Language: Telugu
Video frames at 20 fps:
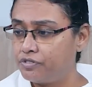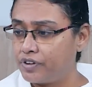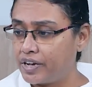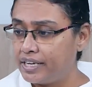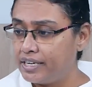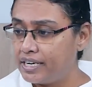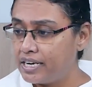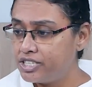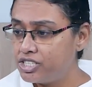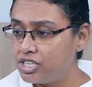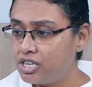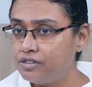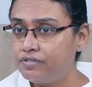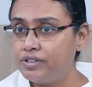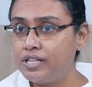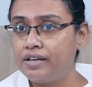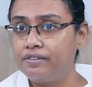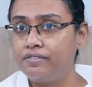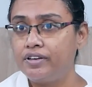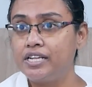ఫైనాన్షియలీ
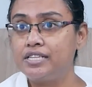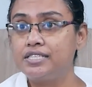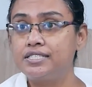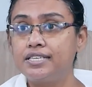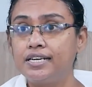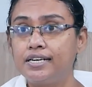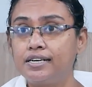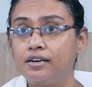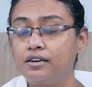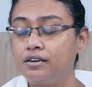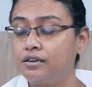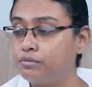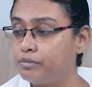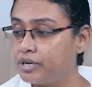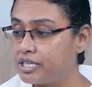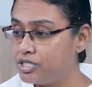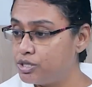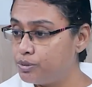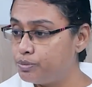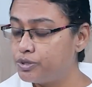దే వెల్ సెటిల్డ్
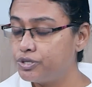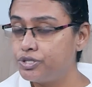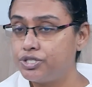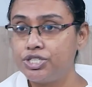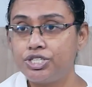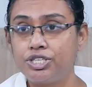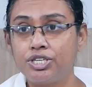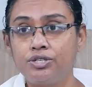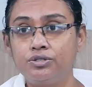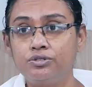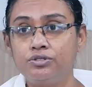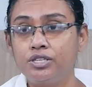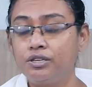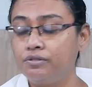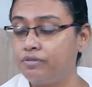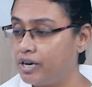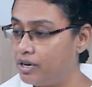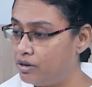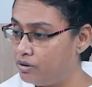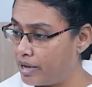మంచి పొజిషన్
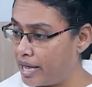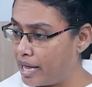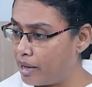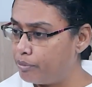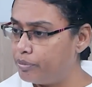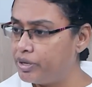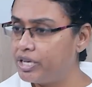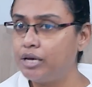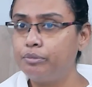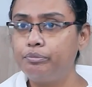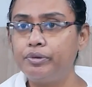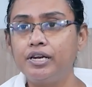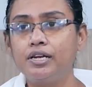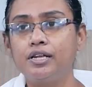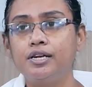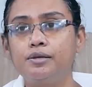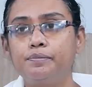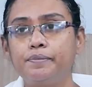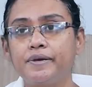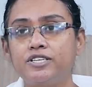ఉంది వాళ్ళు హ్యాపీగా
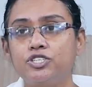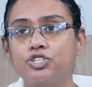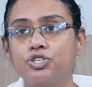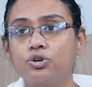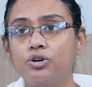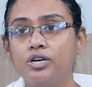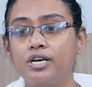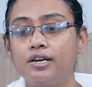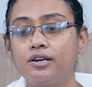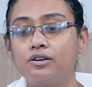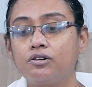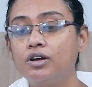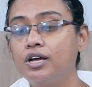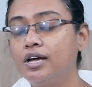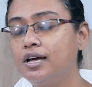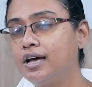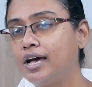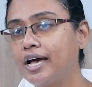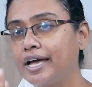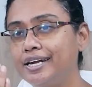పిల్లల్ని పెంచుకోగలరు
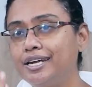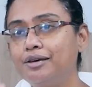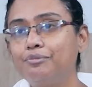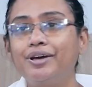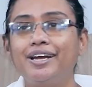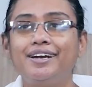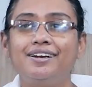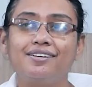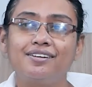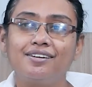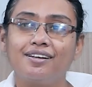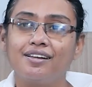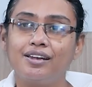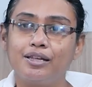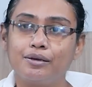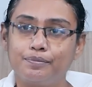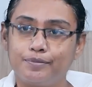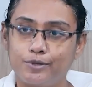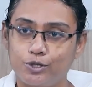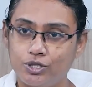అయినా బయటికి
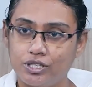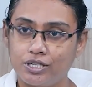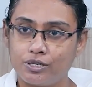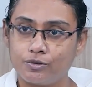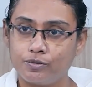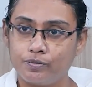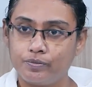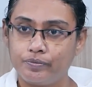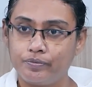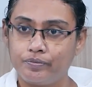రాలేకపోతారు